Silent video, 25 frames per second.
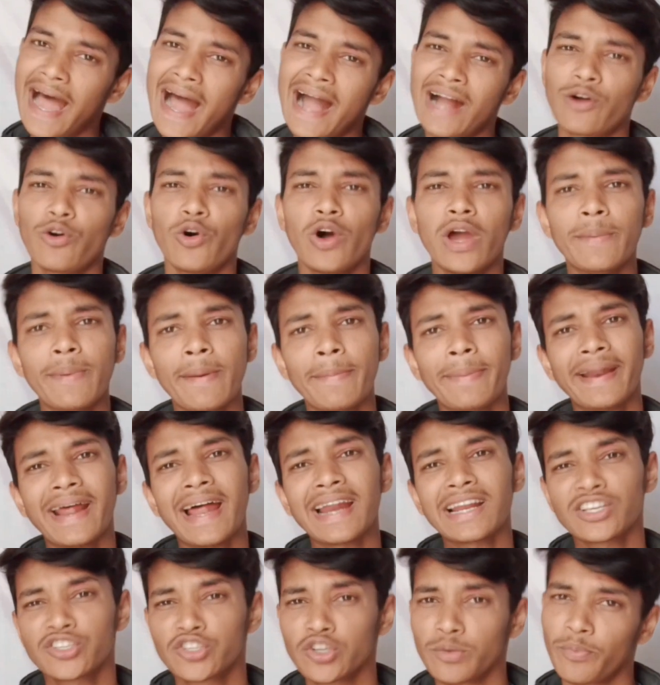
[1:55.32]
থাক ওই
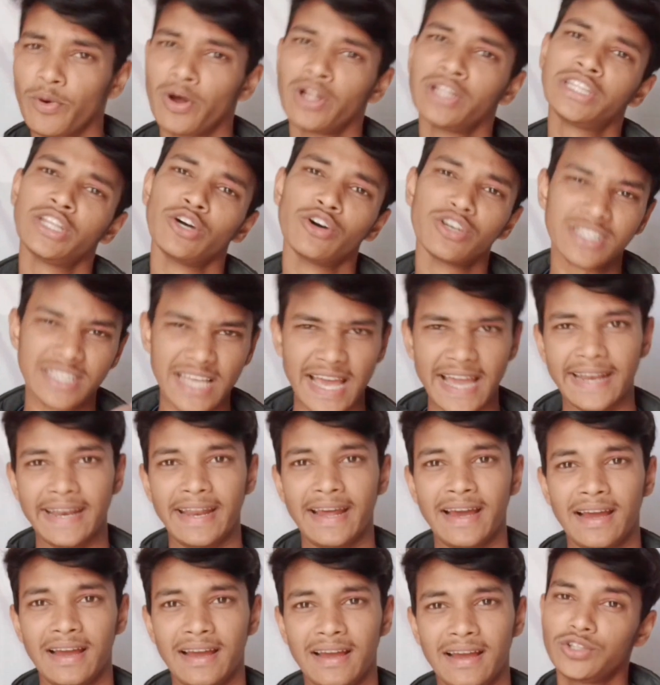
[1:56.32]
ব্যাপারে আর কিছু বলতেও
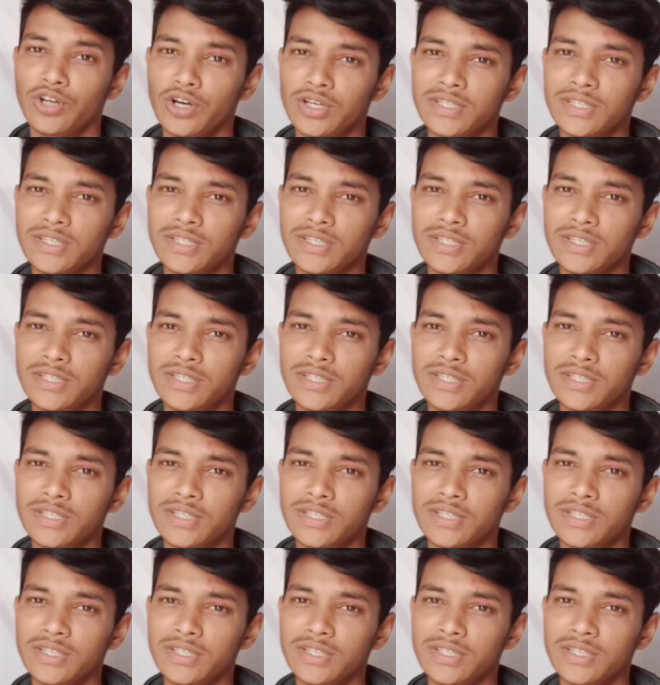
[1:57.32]
চায় না